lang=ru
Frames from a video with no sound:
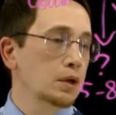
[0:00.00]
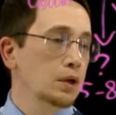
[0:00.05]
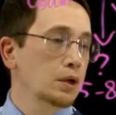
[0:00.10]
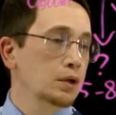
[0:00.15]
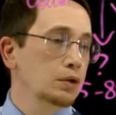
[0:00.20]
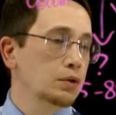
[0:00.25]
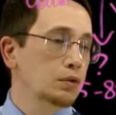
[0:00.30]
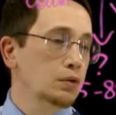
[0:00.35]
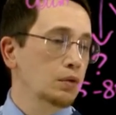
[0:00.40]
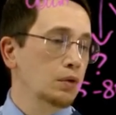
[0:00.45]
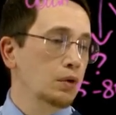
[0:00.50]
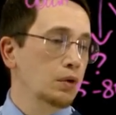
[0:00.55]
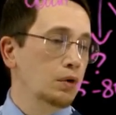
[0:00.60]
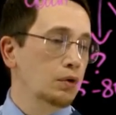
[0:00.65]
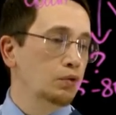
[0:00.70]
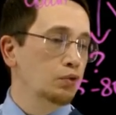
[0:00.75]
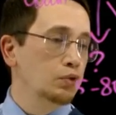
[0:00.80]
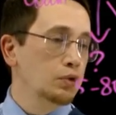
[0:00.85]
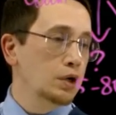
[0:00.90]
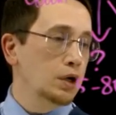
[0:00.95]
то
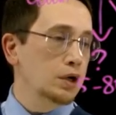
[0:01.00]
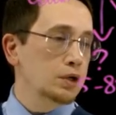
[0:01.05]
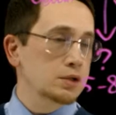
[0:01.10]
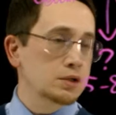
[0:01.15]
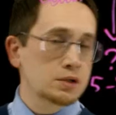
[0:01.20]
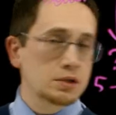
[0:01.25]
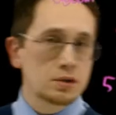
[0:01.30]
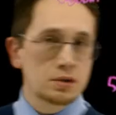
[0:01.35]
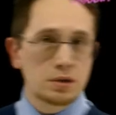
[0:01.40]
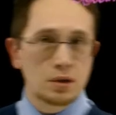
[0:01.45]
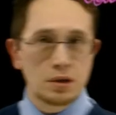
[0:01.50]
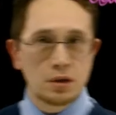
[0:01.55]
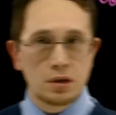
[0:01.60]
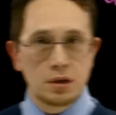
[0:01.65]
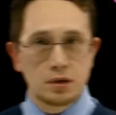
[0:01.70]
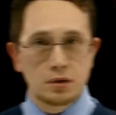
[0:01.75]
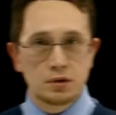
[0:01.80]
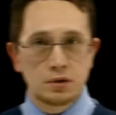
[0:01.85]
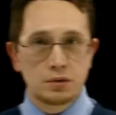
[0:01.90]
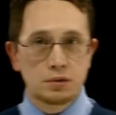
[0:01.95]
у нас
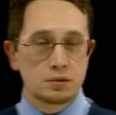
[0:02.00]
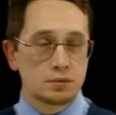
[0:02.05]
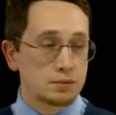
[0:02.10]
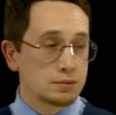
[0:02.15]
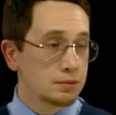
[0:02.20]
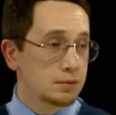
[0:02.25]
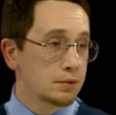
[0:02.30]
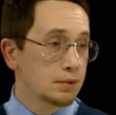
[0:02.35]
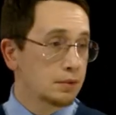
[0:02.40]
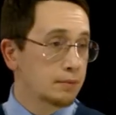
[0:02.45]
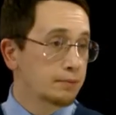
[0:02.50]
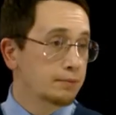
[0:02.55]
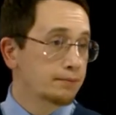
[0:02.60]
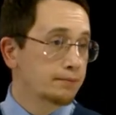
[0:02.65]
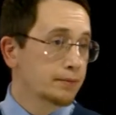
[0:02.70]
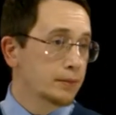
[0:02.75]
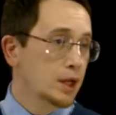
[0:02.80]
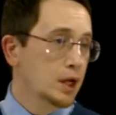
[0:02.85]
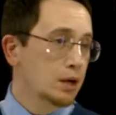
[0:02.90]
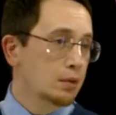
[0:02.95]
э, э
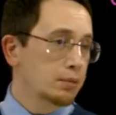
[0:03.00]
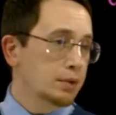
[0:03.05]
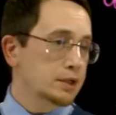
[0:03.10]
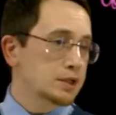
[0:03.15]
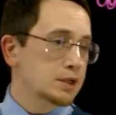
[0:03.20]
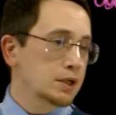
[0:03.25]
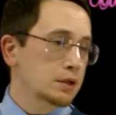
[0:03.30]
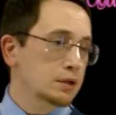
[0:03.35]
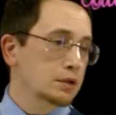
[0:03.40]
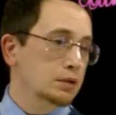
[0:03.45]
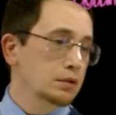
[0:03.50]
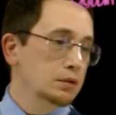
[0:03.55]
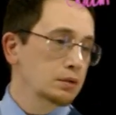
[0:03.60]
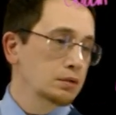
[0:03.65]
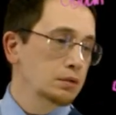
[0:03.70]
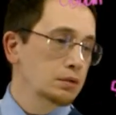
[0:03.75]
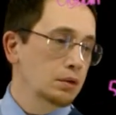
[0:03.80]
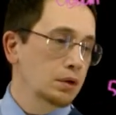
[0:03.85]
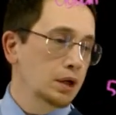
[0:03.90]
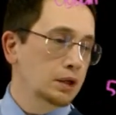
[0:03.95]
процент
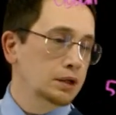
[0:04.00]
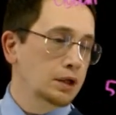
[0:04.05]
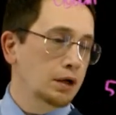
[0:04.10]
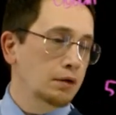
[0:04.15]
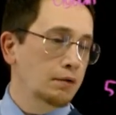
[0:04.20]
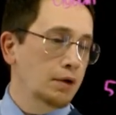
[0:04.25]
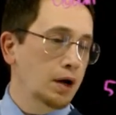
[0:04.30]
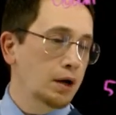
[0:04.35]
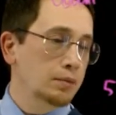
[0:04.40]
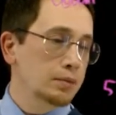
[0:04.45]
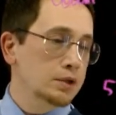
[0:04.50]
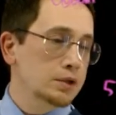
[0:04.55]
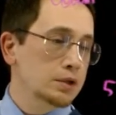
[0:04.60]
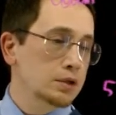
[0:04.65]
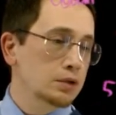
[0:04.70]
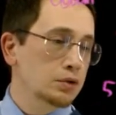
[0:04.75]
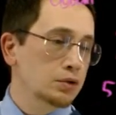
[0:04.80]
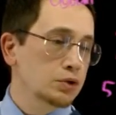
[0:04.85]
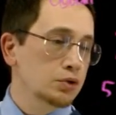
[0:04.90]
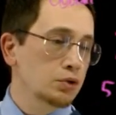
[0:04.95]
открываемости,
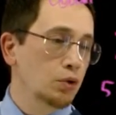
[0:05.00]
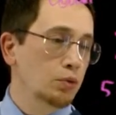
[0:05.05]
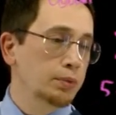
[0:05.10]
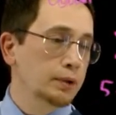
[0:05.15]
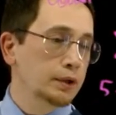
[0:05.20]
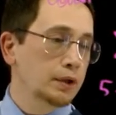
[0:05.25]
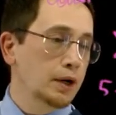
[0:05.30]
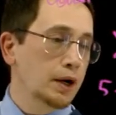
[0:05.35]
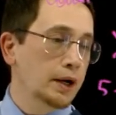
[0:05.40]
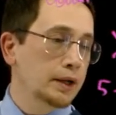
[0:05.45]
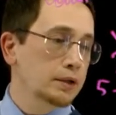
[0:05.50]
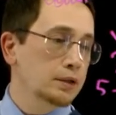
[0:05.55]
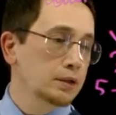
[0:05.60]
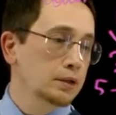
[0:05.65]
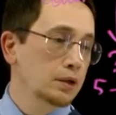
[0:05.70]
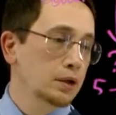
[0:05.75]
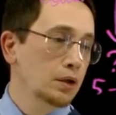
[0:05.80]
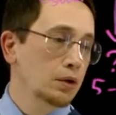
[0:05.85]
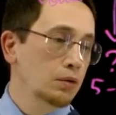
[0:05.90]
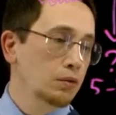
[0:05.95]
то есть open rate –
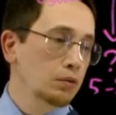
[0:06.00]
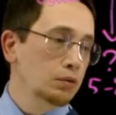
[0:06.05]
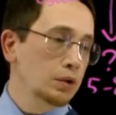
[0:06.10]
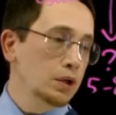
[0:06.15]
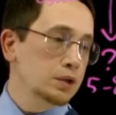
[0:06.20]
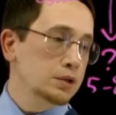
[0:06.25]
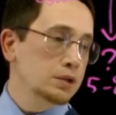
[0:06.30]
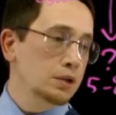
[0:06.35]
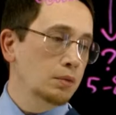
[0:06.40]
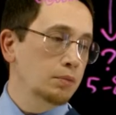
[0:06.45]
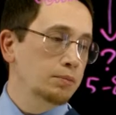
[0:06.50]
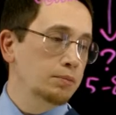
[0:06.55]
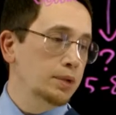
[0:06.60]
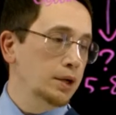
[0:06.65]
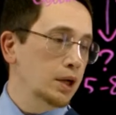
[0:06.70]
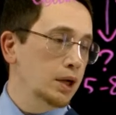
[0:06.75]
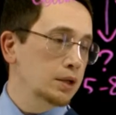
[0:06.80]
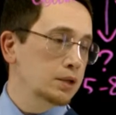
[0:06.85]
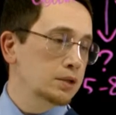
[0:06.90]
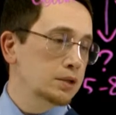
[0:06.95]
у нас там
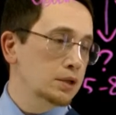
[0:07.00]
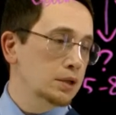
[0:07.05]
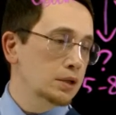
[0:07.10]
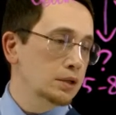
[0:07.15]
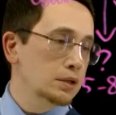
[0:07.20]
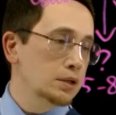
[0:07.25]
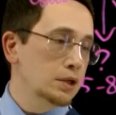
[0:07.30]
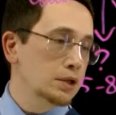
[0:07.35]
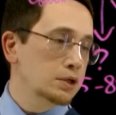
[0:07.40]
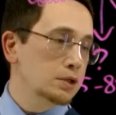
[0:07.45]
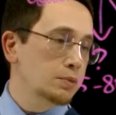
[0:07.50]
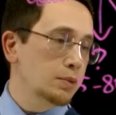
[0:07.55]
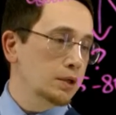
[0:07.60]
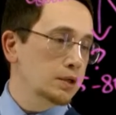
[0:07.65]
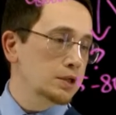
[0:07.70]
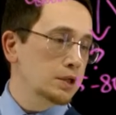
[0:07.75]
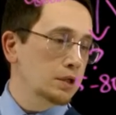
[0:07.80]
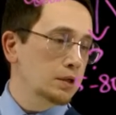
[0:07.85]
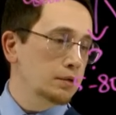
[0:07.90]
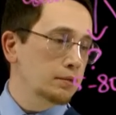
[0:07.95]

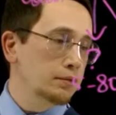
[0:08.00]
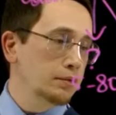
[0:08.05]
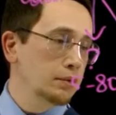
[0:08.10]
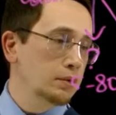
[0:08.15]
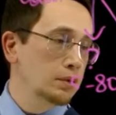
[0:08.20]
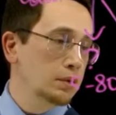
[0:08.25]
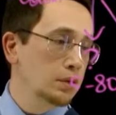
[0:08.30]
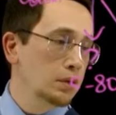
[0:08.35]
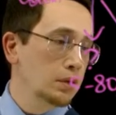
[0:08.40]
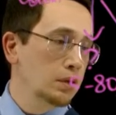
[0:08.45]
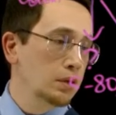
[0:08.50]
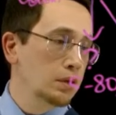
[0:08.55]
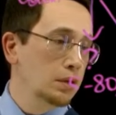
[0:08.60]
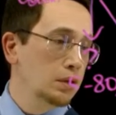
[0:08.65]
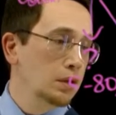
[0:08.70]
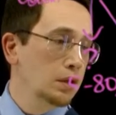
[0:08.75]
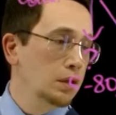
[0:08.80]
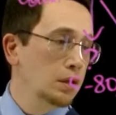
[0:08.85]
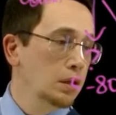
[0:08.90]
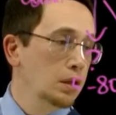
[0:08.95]
5-30%.
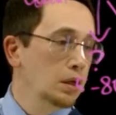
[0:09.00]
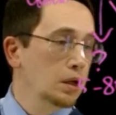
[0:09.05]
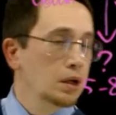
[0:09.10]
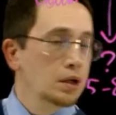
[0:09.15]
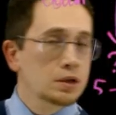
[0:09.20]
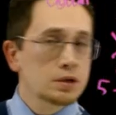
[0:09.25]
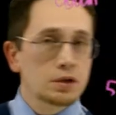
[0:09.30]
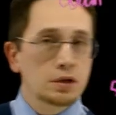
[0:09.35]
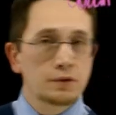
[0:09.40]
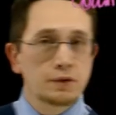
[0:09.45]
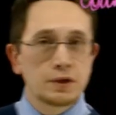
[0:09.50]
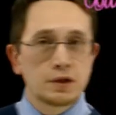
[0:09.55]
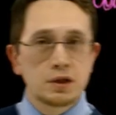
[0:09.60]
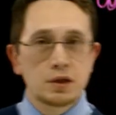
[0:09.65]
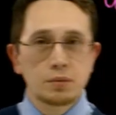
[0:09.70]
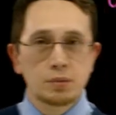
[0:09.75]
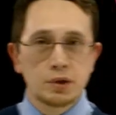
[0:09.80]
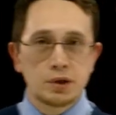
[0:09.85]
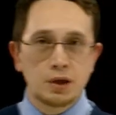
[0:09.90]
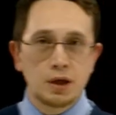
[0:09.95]
И,
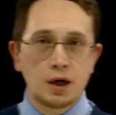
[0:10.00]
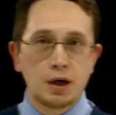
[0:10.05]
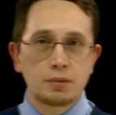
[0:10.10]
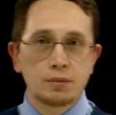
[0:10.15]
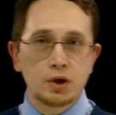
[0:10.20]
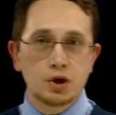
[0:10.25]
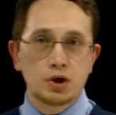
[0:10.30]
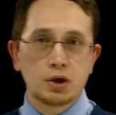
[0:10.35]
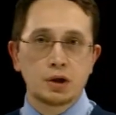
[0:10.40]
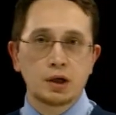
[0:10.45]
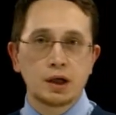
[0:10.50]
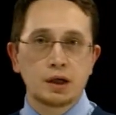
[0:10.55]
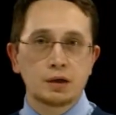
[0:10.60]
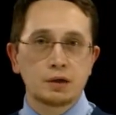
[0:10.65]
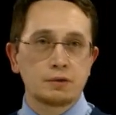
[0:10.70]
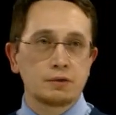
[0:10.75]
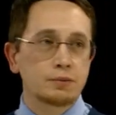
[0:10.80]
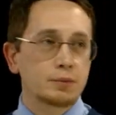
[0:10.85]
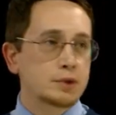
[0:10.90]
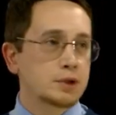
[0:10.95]
соответственно, мы теряем наших
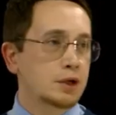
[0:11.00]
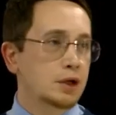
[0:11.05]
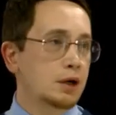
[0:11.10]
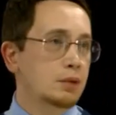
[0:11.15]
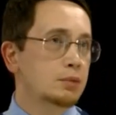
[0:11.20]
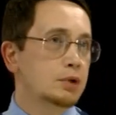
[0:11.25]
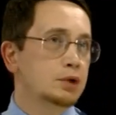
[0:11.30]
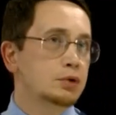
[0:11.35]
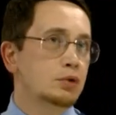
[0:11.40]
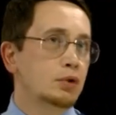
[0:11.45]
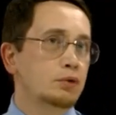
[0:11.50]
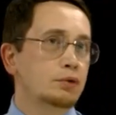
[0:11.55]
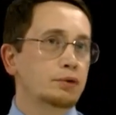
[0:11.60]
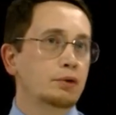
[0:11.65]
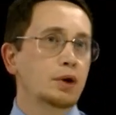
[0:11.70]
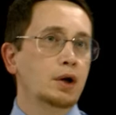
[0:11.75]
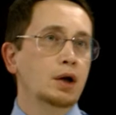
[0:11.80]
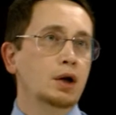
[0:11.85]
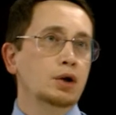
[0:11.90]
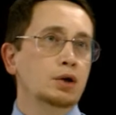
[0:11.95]
клиентов, мы теряем лидов.
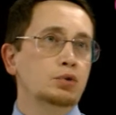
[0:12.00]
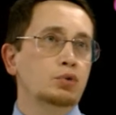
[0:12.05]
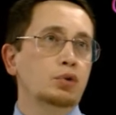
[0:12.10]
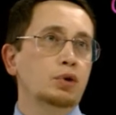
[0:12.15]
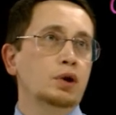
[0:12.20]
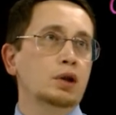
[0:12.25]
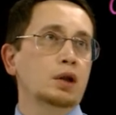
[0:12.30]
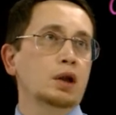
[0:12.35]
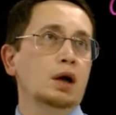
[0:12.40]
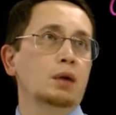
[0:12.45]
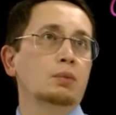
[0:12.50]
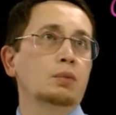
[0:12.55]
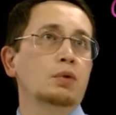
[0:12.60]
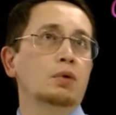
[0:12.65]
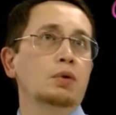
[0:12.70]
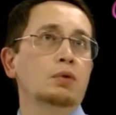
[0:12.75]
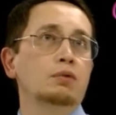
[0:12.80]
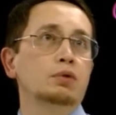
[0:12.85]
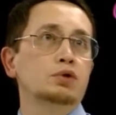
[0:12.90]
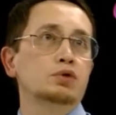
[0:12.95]
И ту
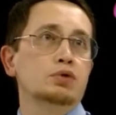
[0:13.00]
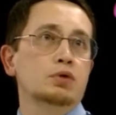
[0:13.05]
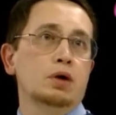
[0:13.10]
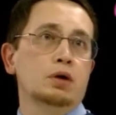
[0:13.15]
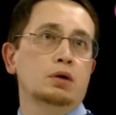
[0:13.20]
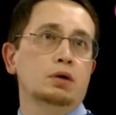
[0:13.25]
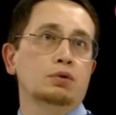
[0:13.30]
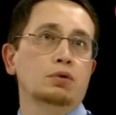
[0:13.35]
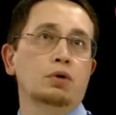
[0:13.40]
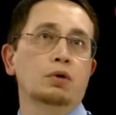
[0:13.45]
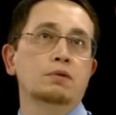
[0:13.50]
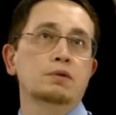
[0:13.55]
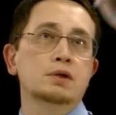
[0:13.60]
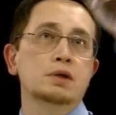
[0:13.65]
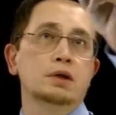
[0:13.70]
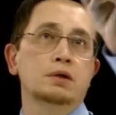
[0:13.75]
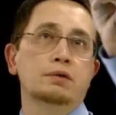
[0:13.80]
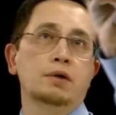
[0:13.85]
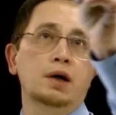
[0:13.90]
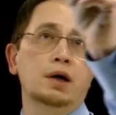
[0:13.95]
рекламу вот сюда, которую вы
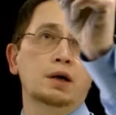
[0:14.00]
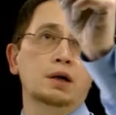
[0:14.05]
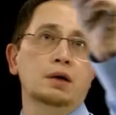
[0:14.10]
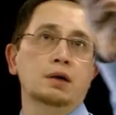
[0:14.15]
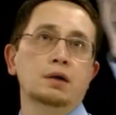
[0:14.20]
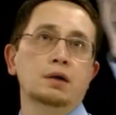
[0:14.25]
заливали,